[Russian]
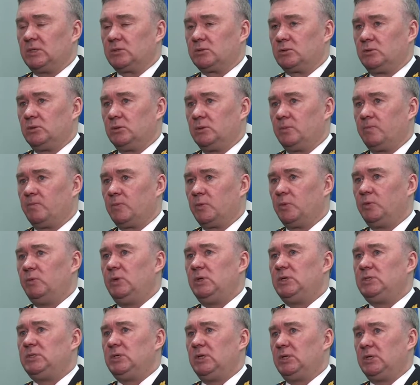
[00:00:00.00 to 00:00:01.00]
что
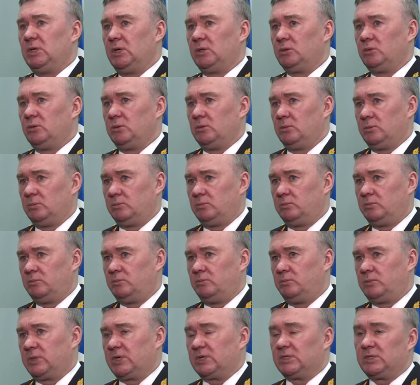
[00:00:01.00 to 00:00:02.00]
увеличение оно
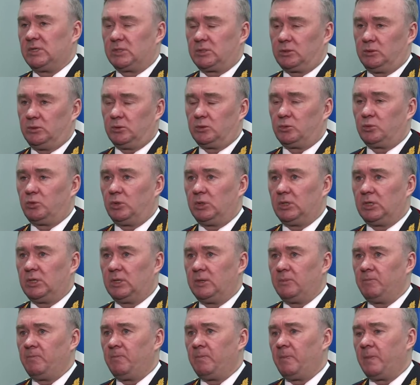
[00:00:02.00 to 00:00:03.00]
произошло только